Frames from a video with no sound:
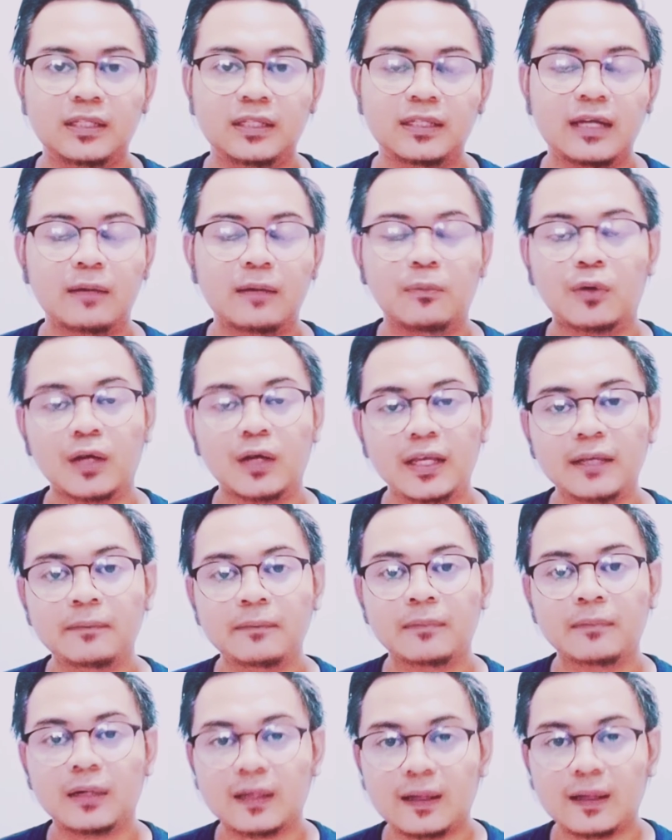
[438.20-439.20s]
tidak
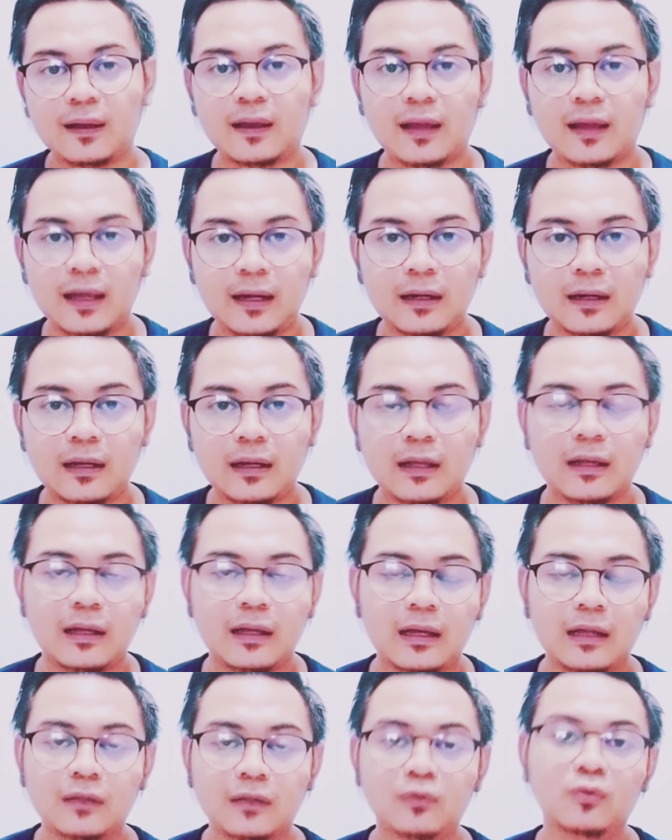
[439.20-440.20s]
boleh melanggar
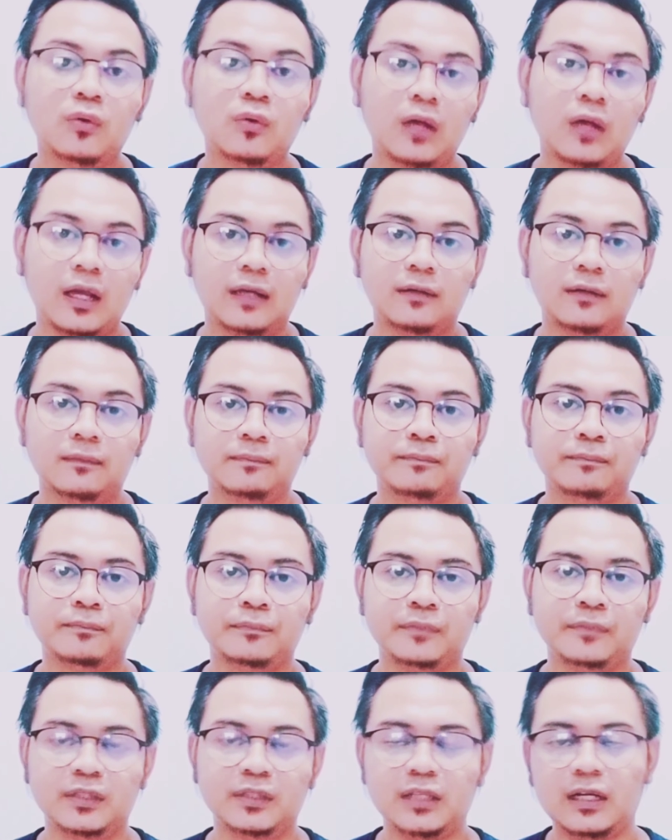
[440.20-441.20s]
aturan
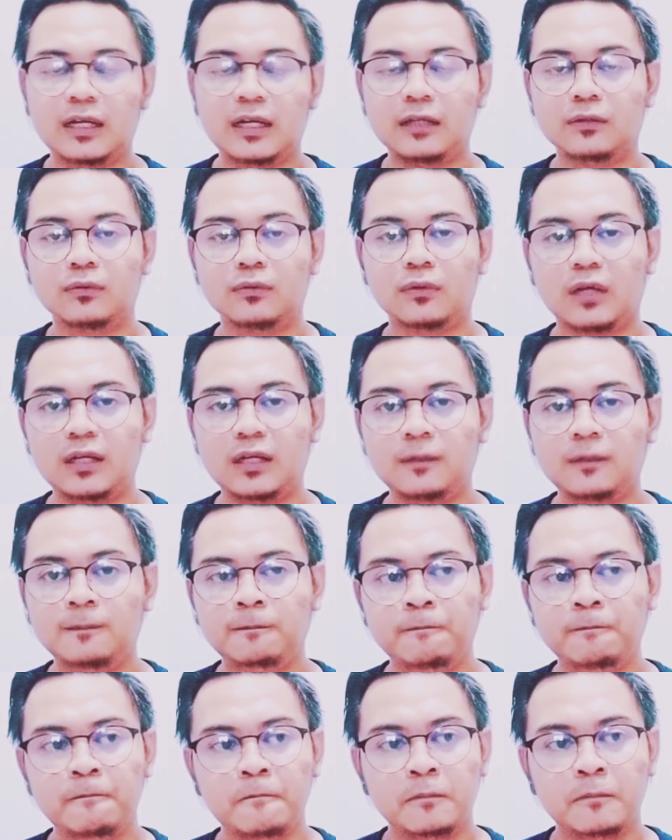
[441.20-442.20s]
misal
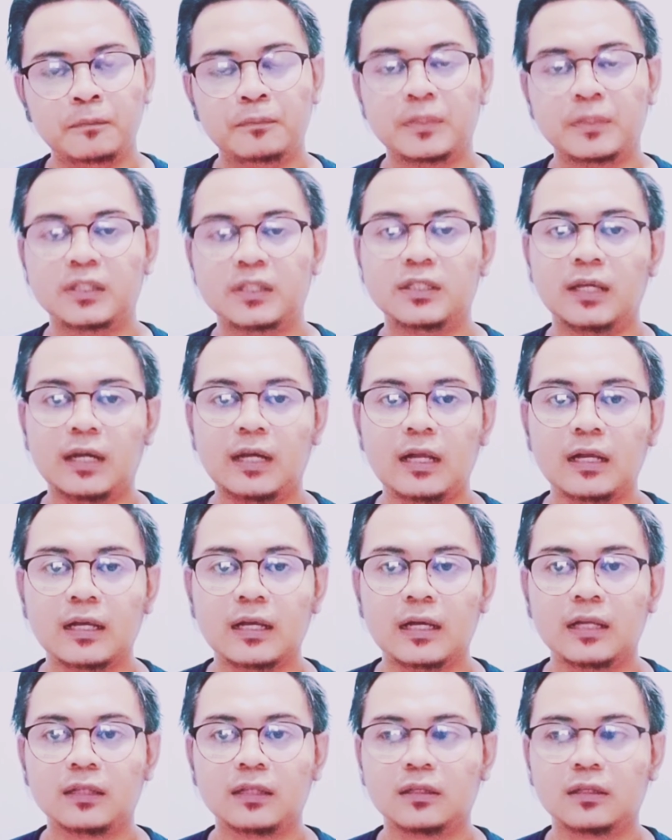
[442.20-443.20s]
aturan
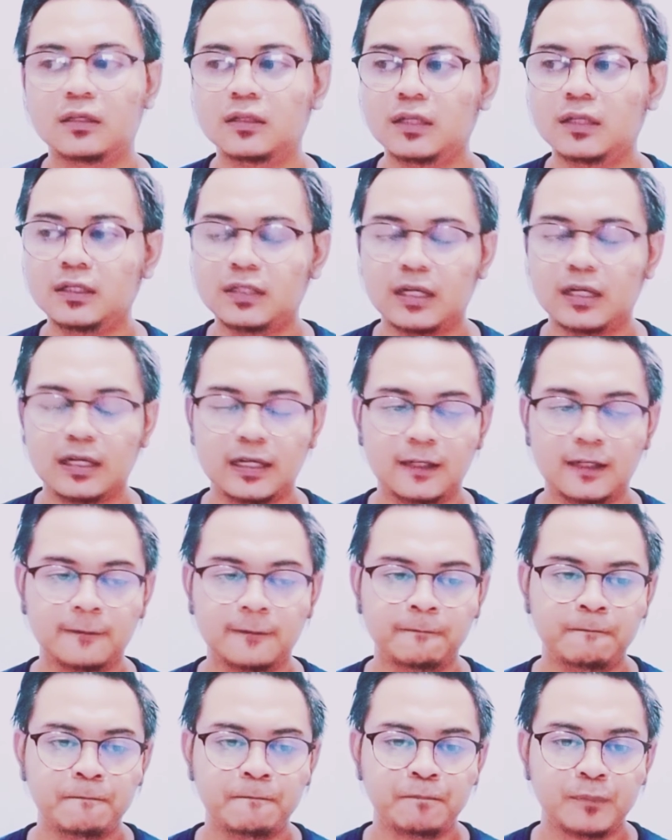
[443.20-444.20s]
masyarakat kita
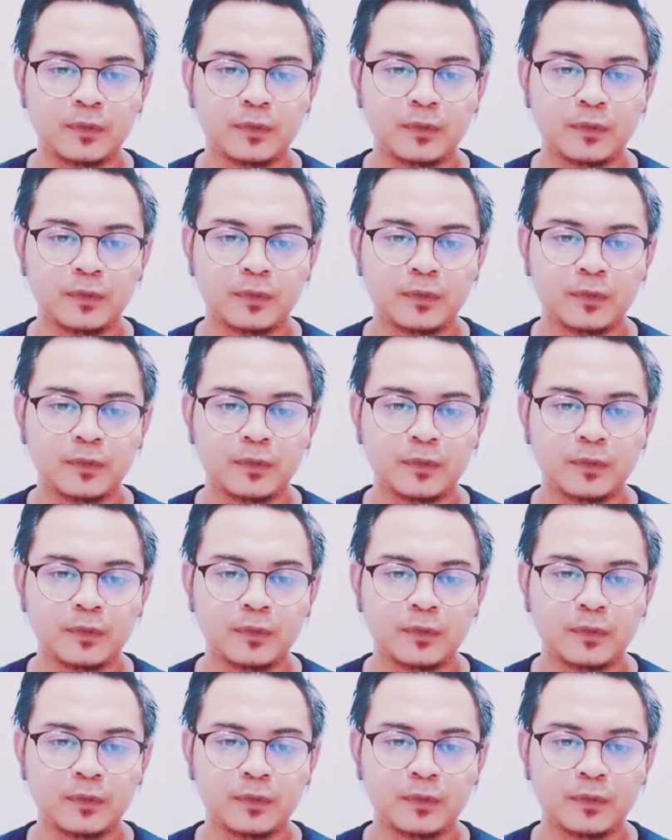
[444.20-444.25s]
jangan